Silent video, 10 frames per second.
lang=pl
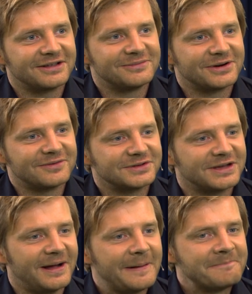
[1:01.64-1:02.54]

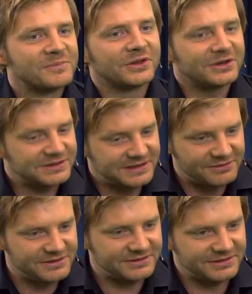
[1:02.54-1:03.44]
Dąbrowska. No to jest
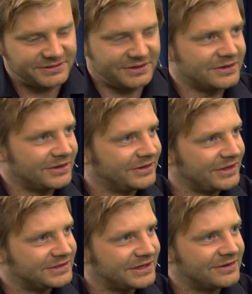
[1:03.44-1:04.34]
całe to, to grono
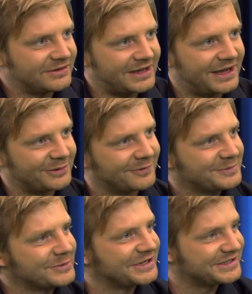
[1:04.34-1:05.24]
naszego teatru
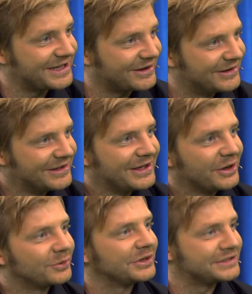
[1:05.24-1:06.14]
współczesnego,
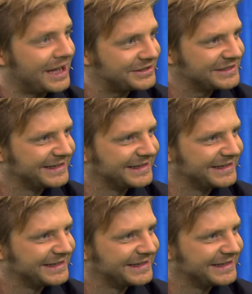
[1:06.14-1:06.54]
który znasz.